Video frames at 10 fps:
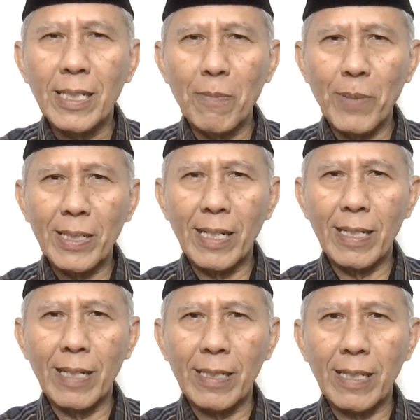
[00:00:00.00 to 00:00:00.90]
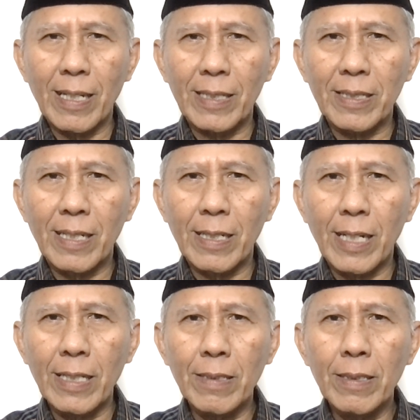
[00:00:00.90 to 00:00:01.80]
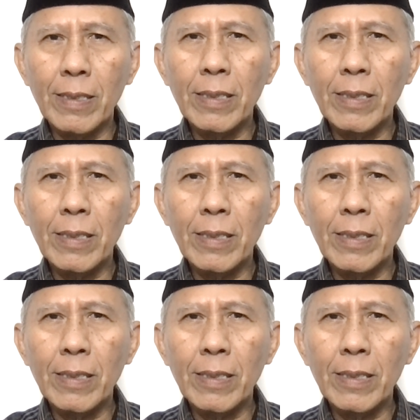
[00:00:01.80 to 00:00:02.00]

kepada laki-laki yang lain?